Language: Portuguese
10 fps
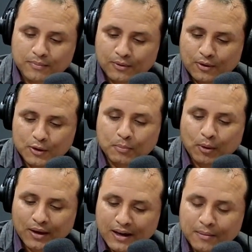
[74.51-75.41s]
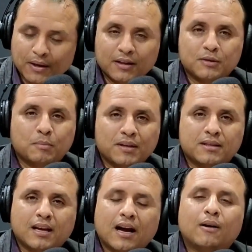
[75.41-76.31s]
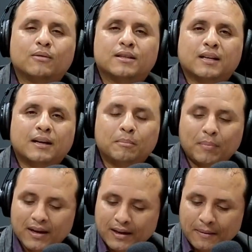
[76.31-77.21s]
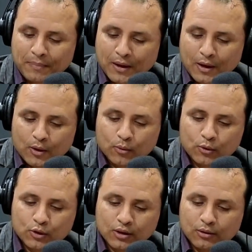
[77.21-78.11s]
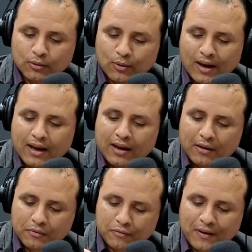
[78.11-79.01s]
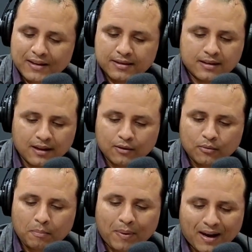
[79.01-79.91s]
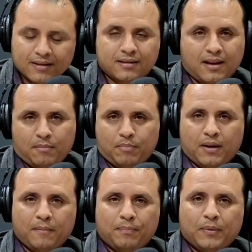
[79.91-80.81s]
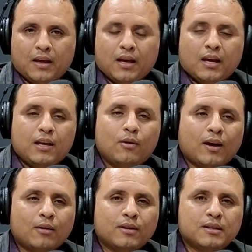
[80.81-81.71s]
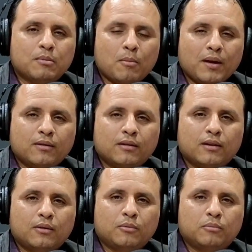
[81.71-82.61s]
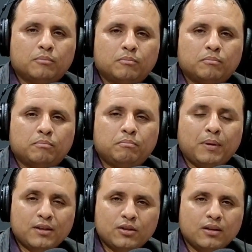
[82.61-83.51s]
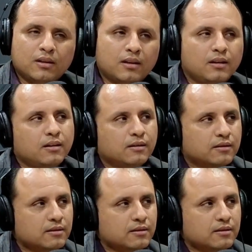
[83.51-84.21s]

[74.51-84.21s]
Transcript: do nosso programa aqui especial, dessa campanha, o título é Vencendo para Sempre. E eu quero nesse momento, então, pedir que,